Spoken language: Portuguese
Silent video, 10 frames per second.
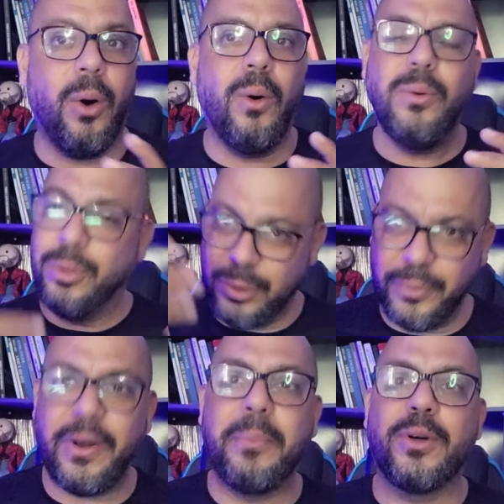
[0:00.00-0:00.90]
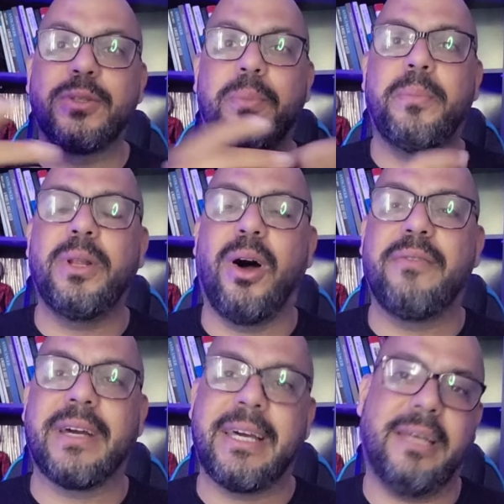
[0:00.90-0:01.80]
ou do famoso bomb
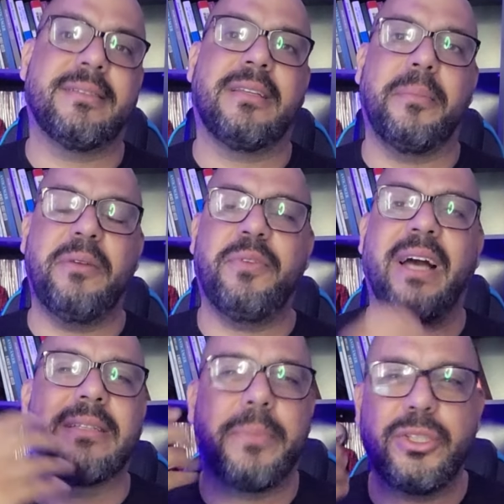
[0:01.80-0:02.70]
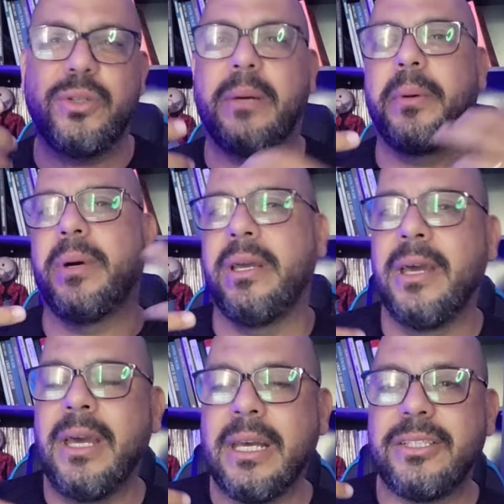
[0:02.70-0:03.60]
love, a criança também faz, dá beijinho na mamãe,
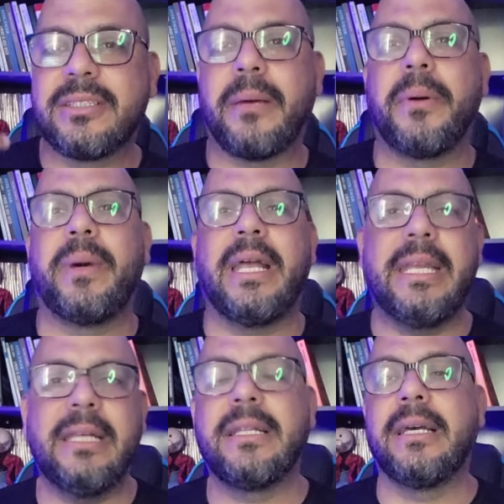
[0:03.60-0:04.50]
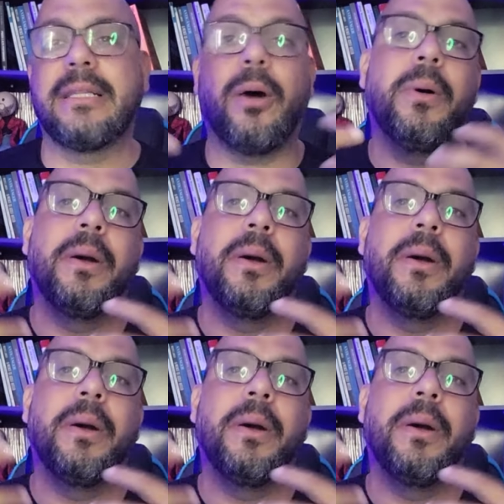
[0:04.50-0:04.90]
diz que a mamãe é linda e tal,